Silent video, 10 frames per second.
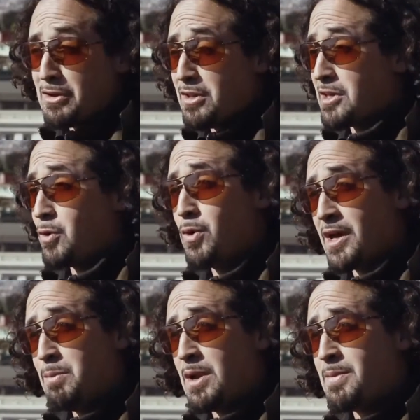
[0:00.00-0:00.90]
bien lo dije, un
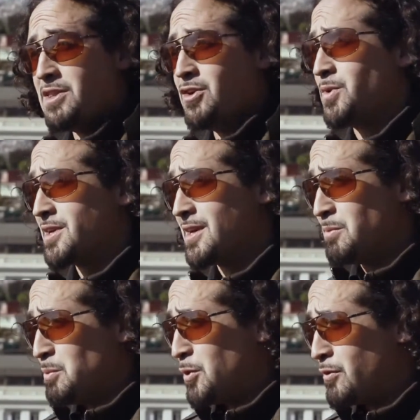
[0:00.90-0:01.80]
lugar emblemático
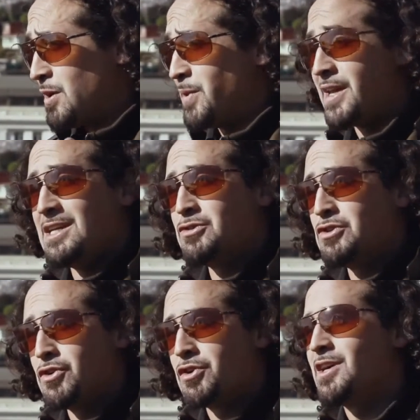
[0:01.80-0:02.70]
porque por Valparaíso
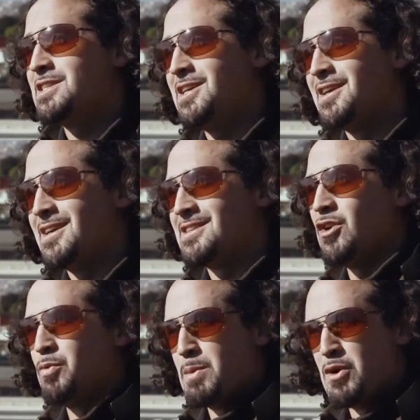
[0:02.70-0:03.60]
entró el rock a Chile.
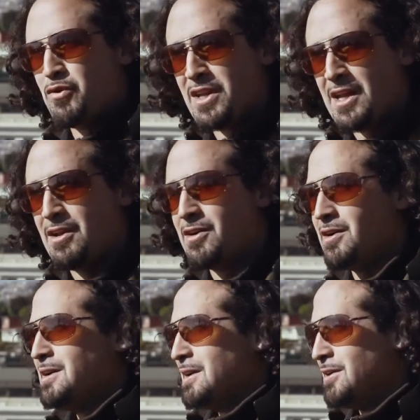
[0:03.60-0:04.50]
Entraban los primeros
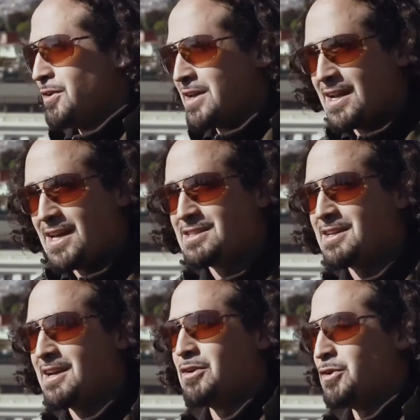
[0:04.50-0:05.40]
vinilos, los
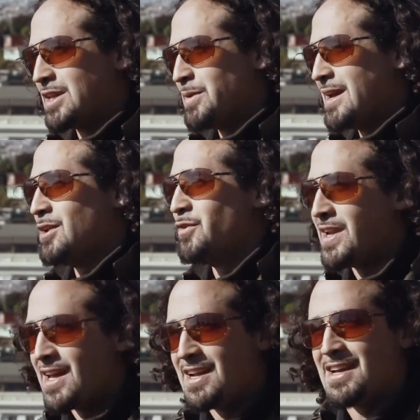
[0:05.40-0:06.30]
ingleses, los norteamericanos
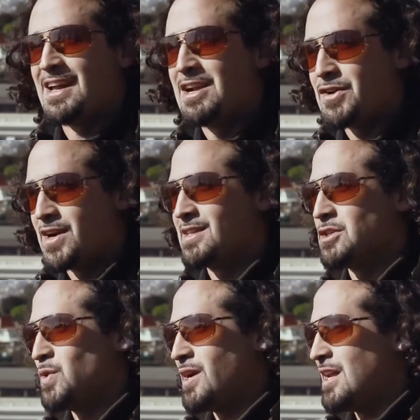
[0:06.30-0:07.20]
venían y traían el rock a
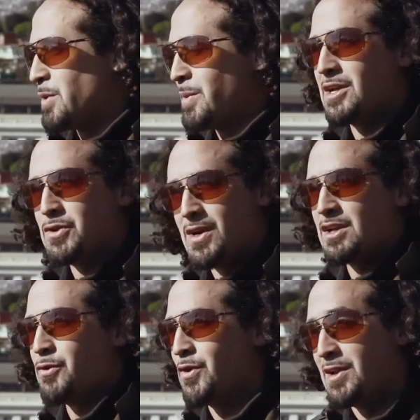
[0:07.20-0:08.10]
esta ciudad. Las primeras
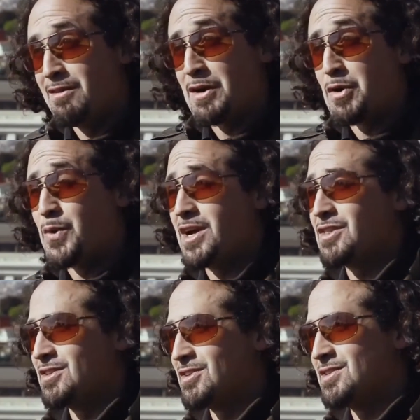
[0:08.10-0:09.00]
tocatas fueron en el barrio
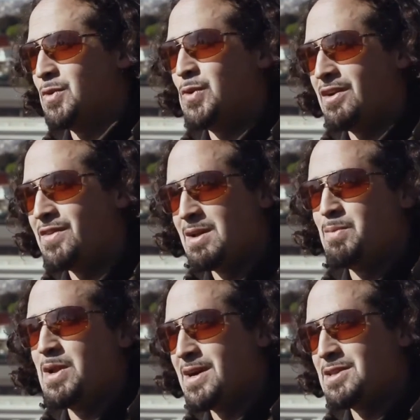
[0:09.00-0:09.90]
puerto. Entonces un lugar bien
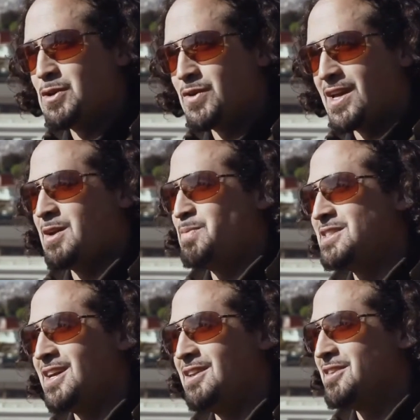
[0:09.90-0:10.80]
emblemático, bien
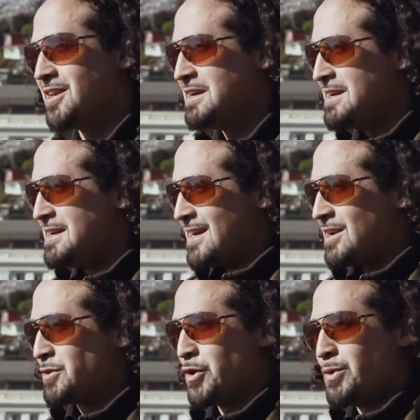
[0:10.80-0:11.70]
especial donde
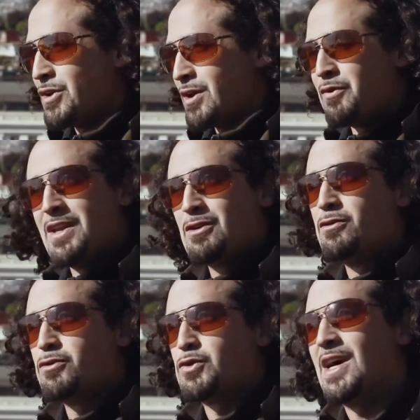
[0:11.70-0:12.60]
el rockódromo creo que al fin
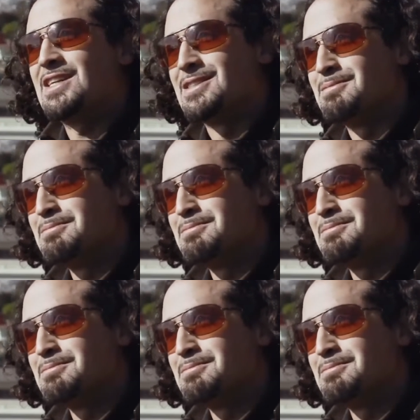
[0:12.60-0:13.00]
encontró su casa.